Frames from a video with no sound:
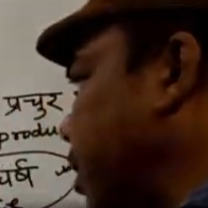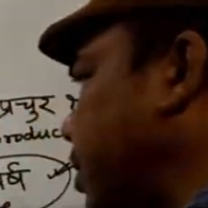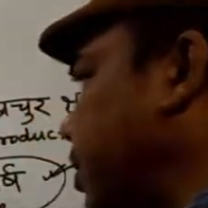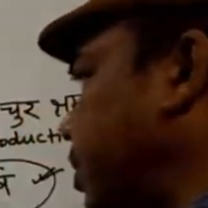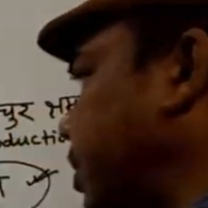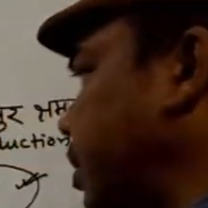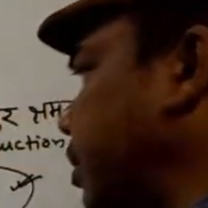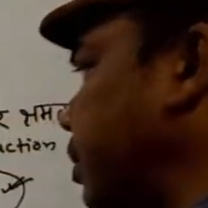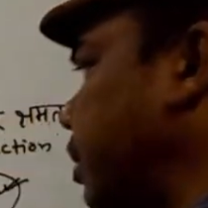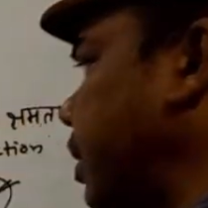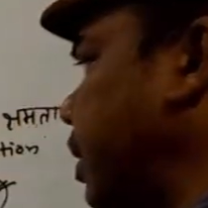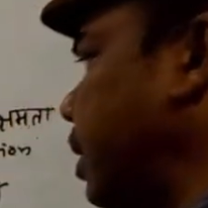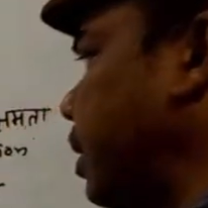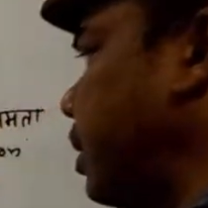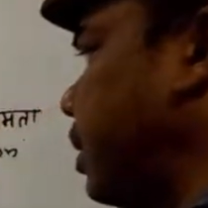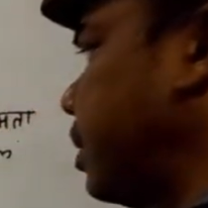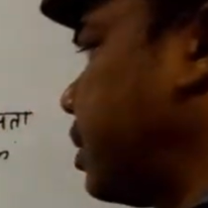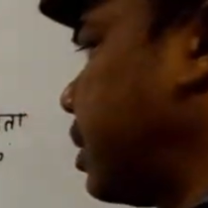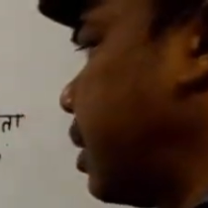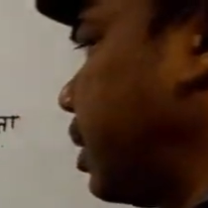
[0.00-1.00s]
अस्तित्व के
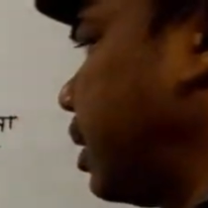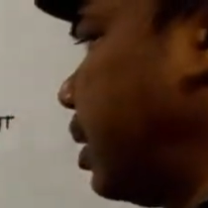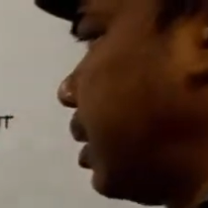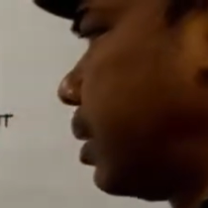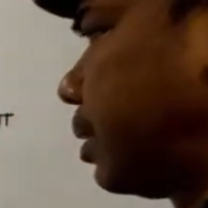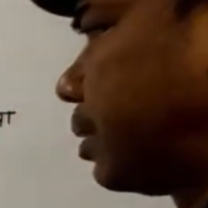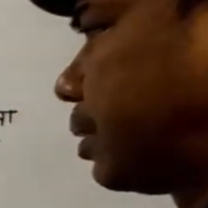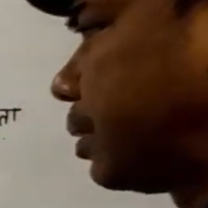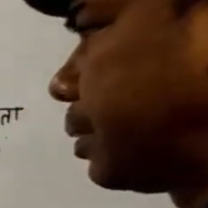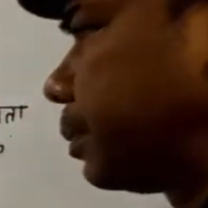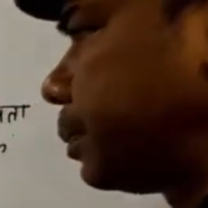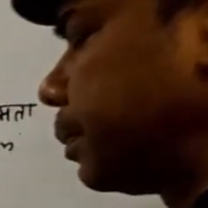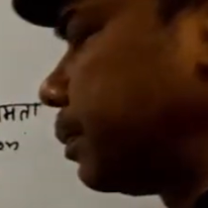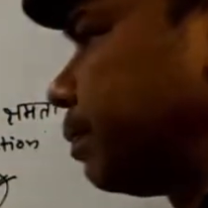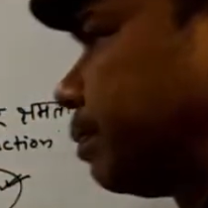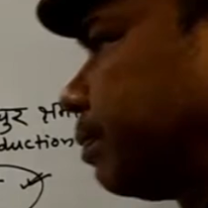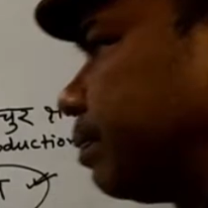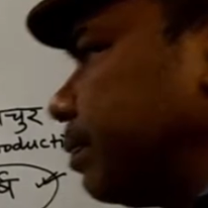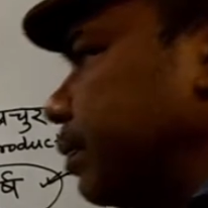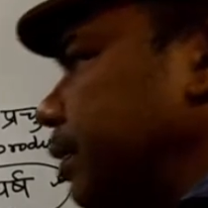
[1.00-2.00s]
लिए संघर्ष
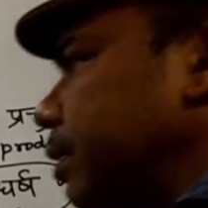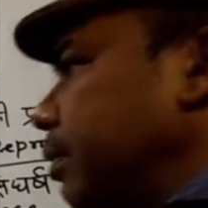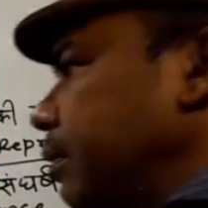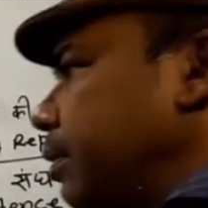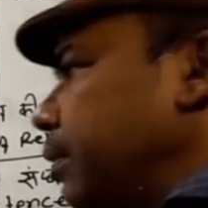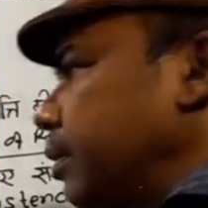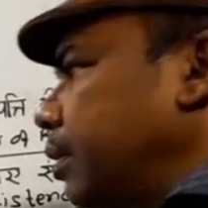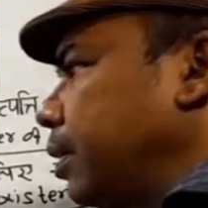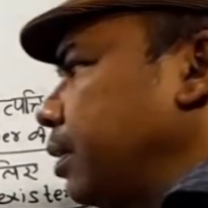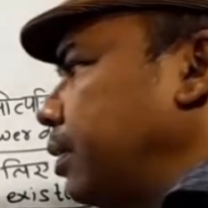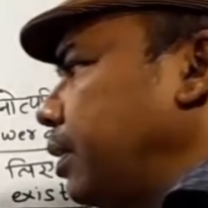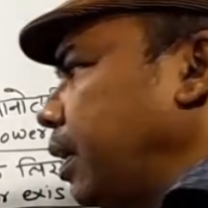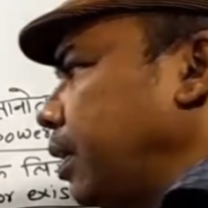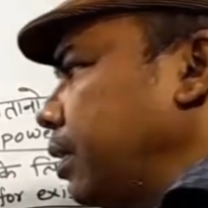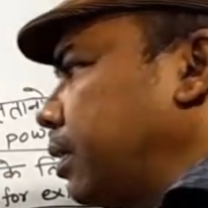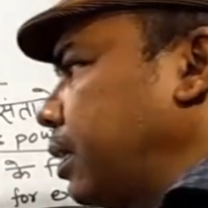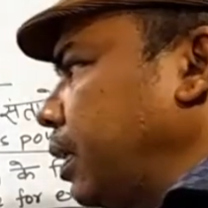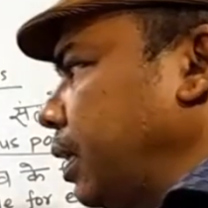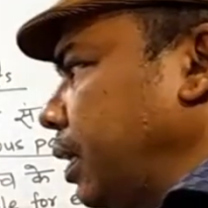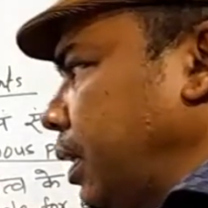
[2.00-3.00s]
कि
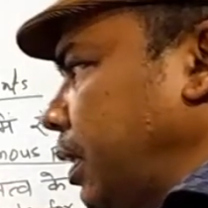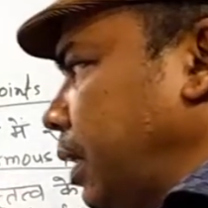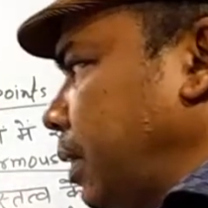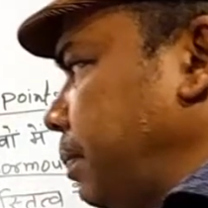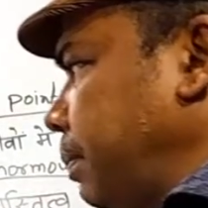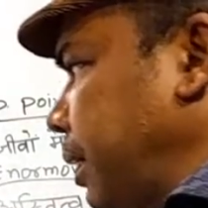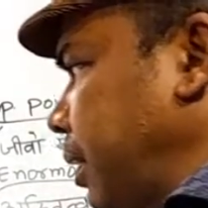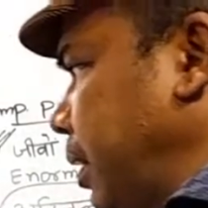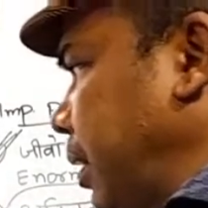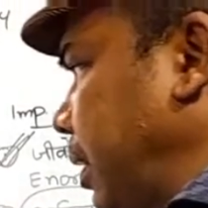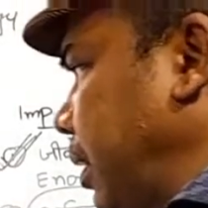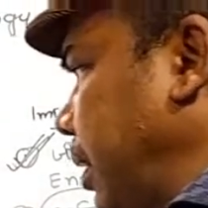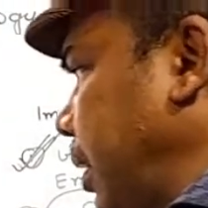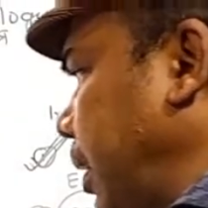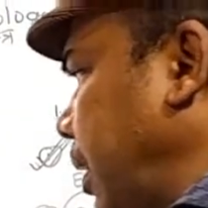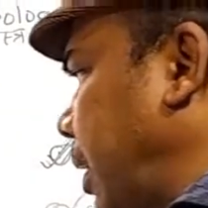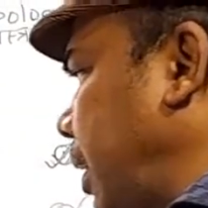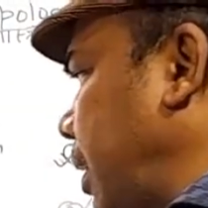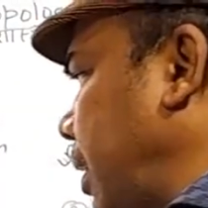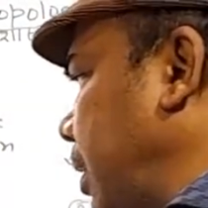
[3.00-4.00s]
जनसंख्या बढ़ने के
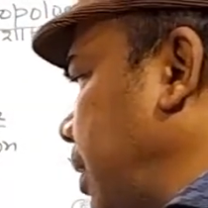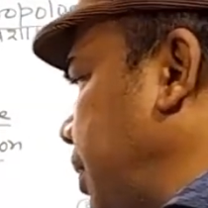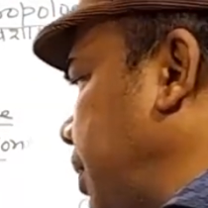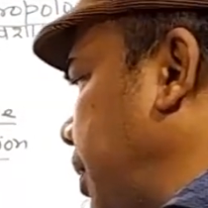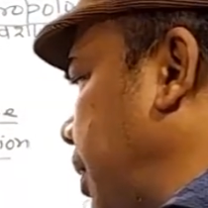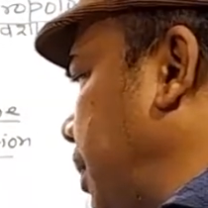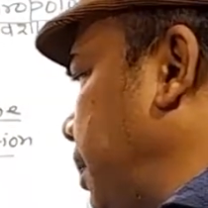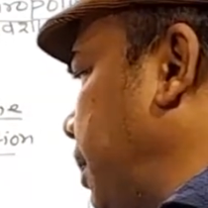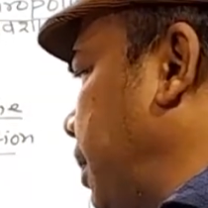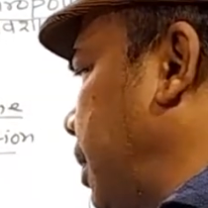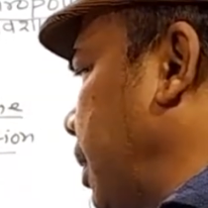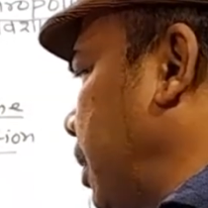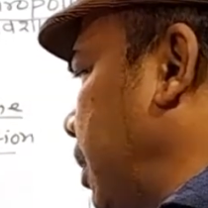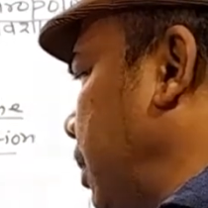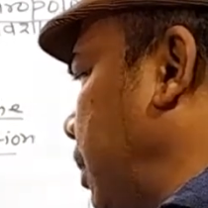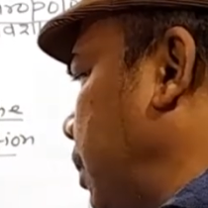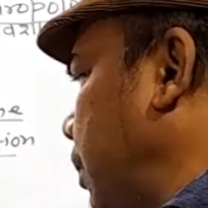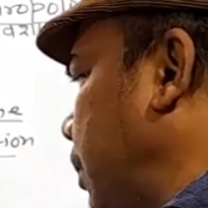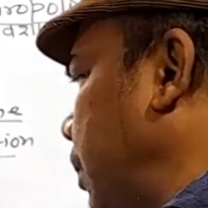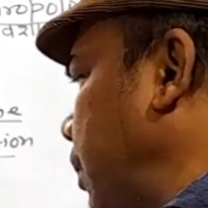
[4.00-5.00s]
कारण जीव
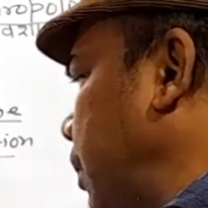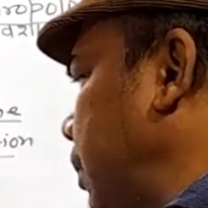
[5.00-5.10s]
जंतु